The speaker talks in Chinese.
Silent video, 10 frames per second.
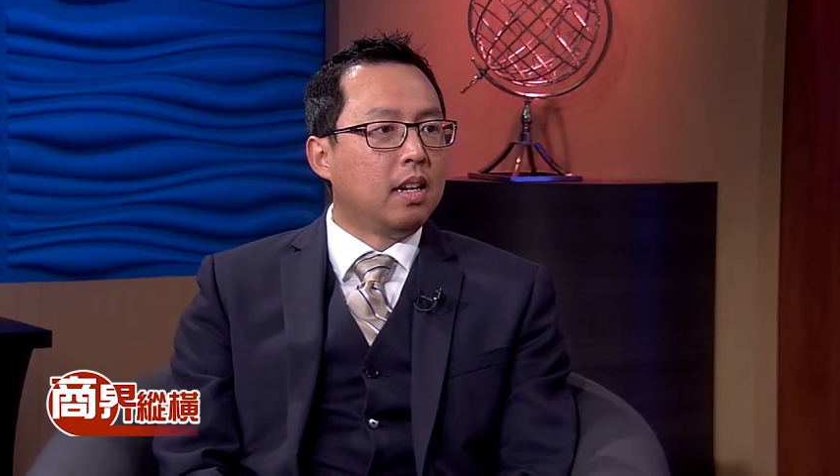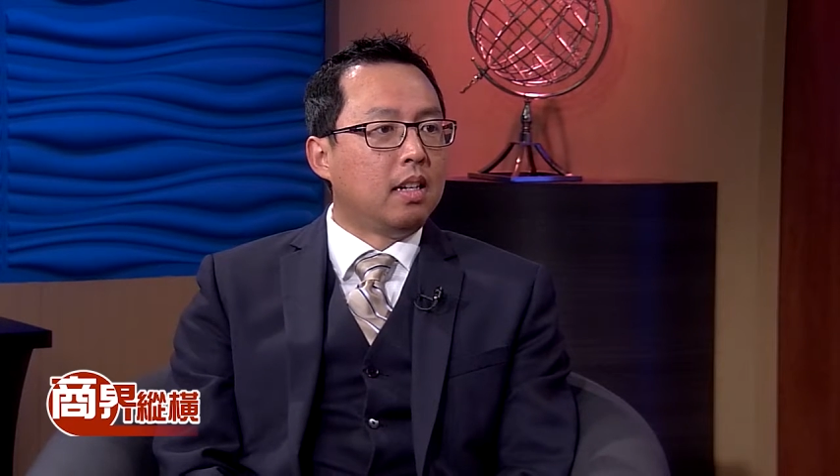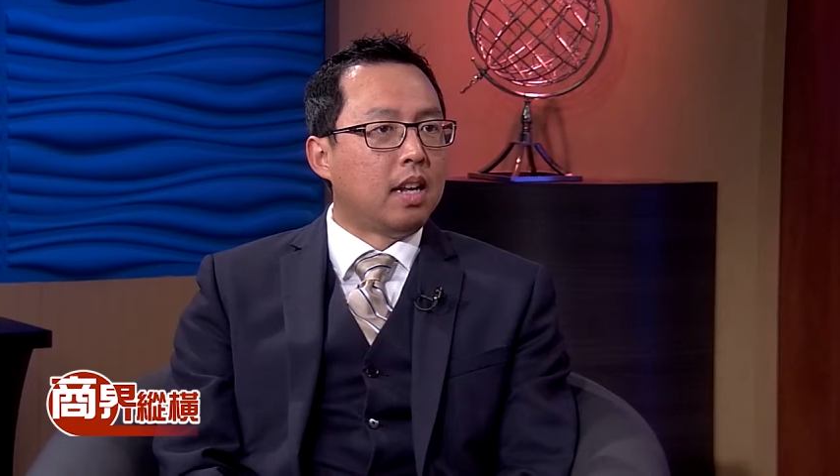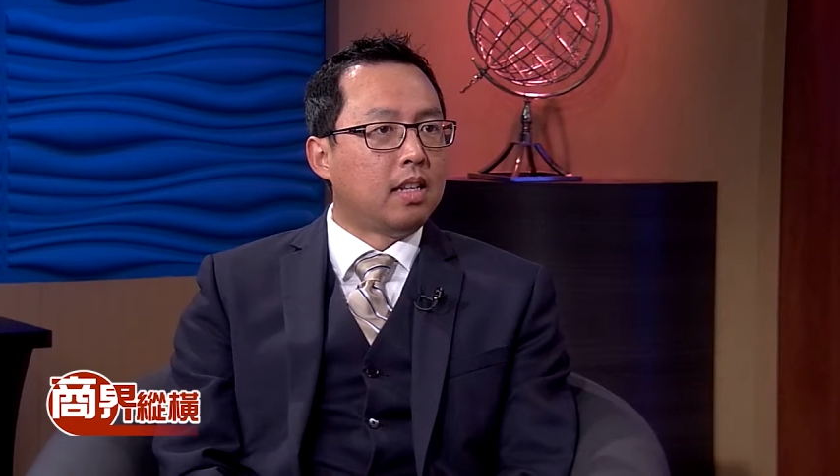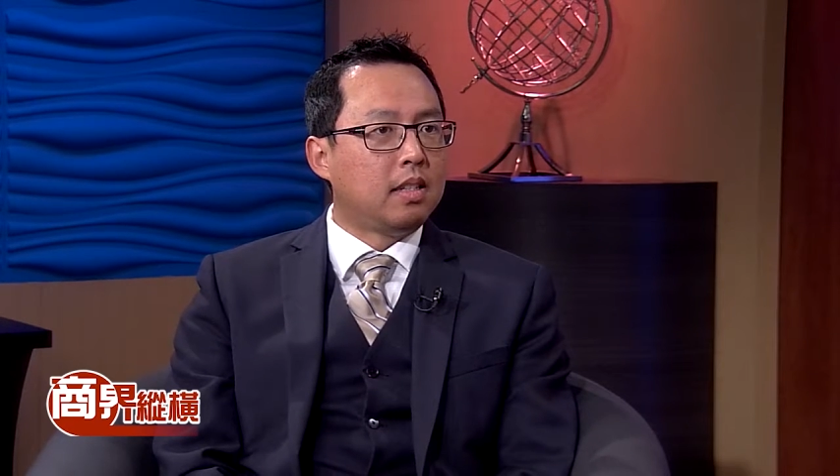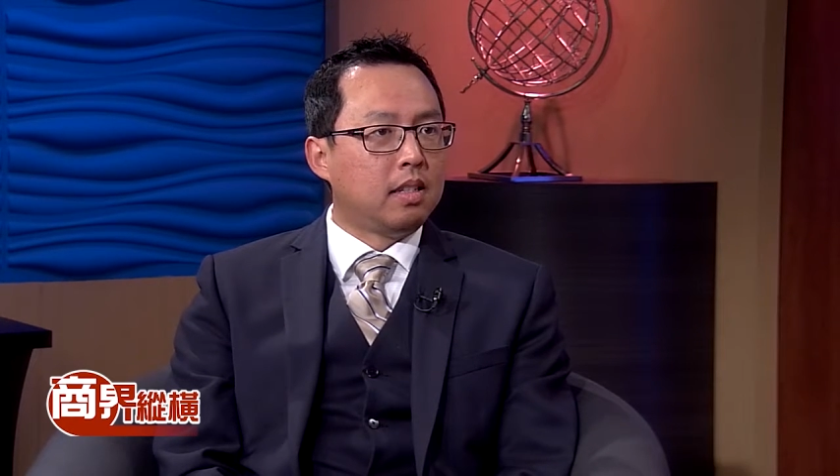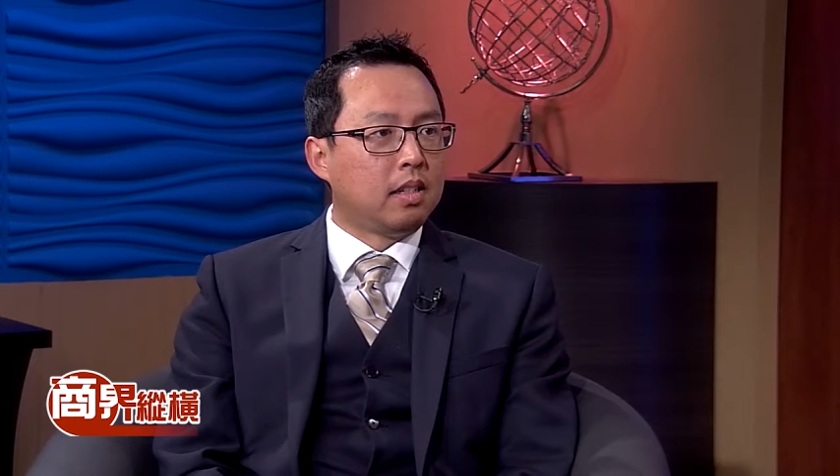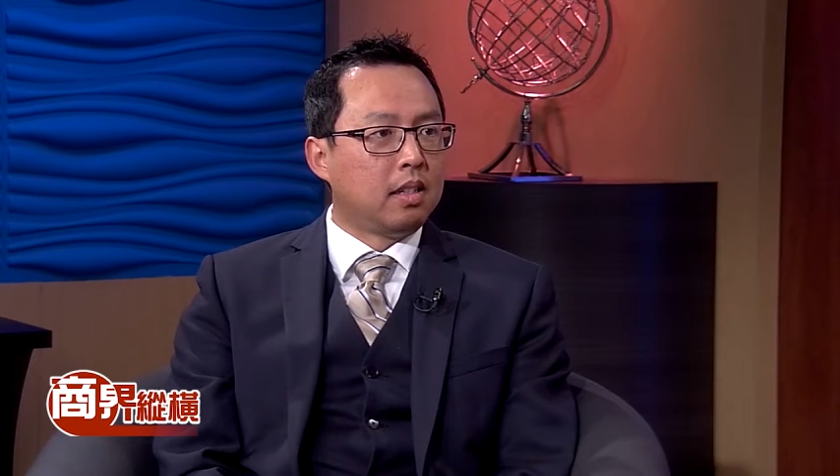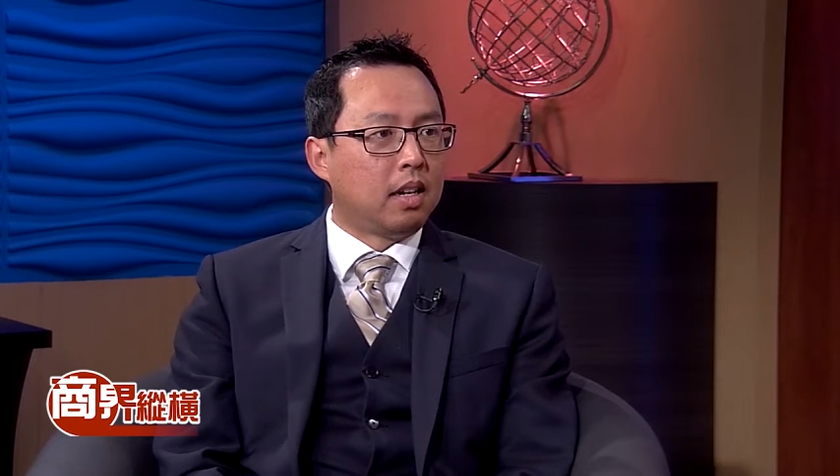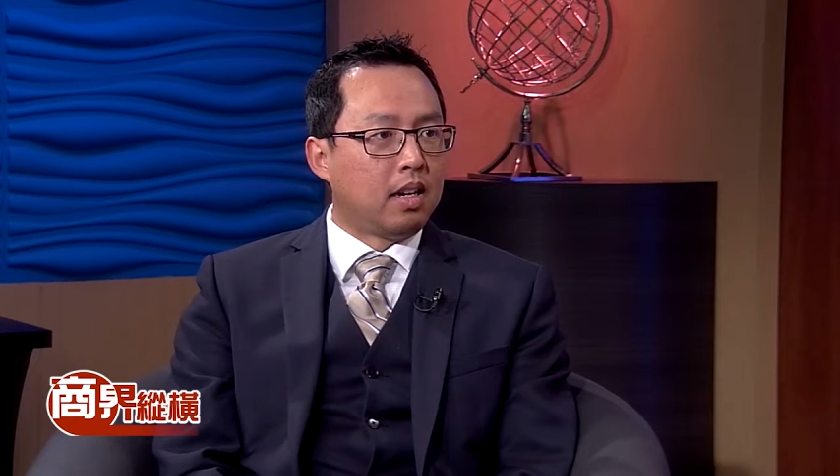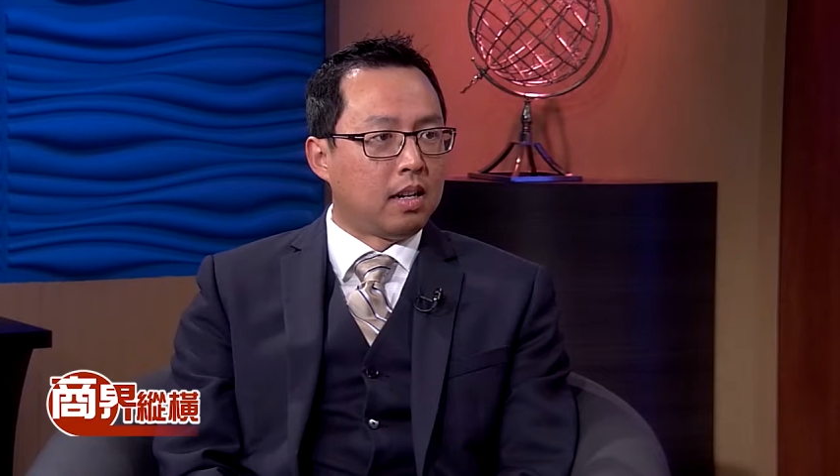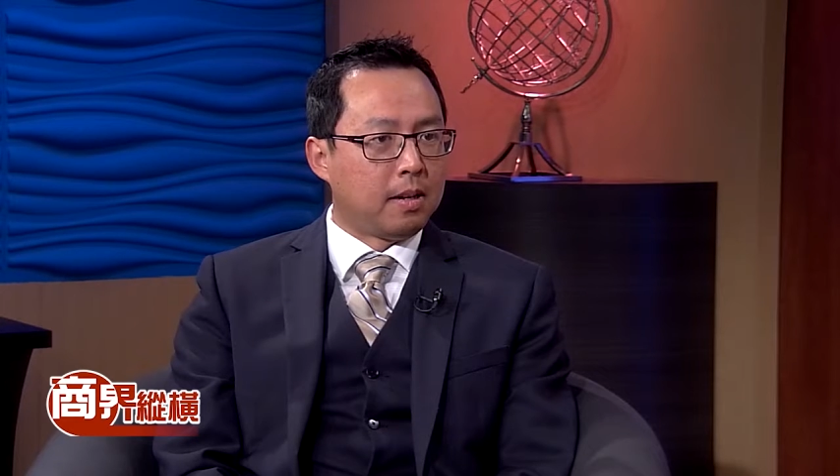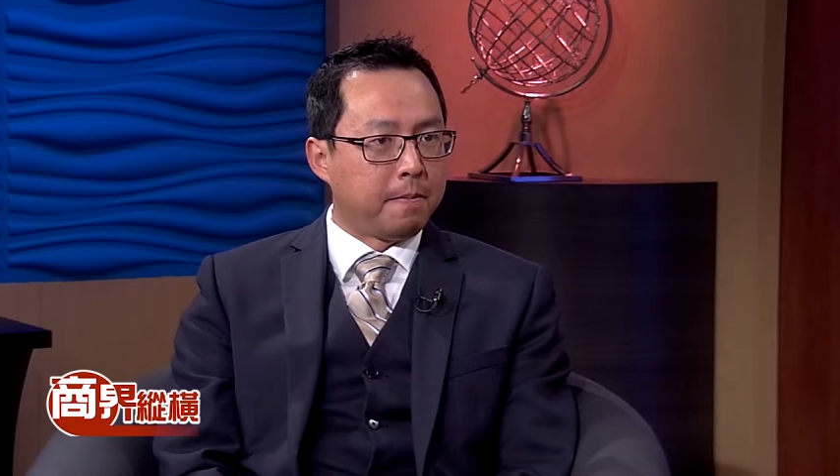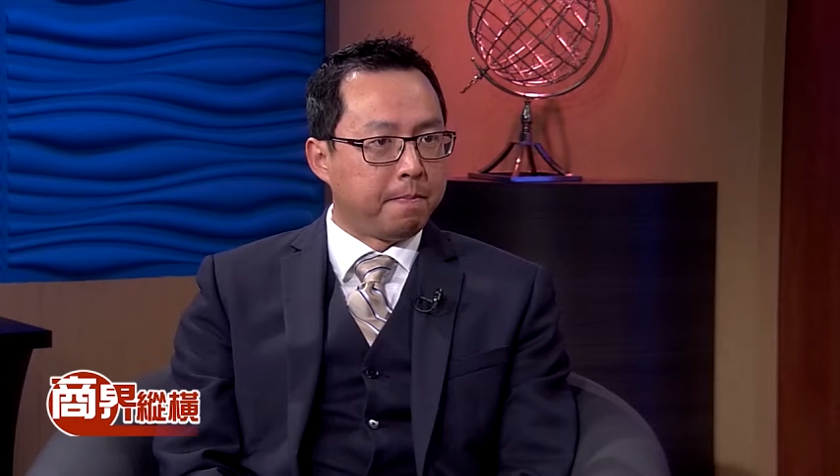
男性呃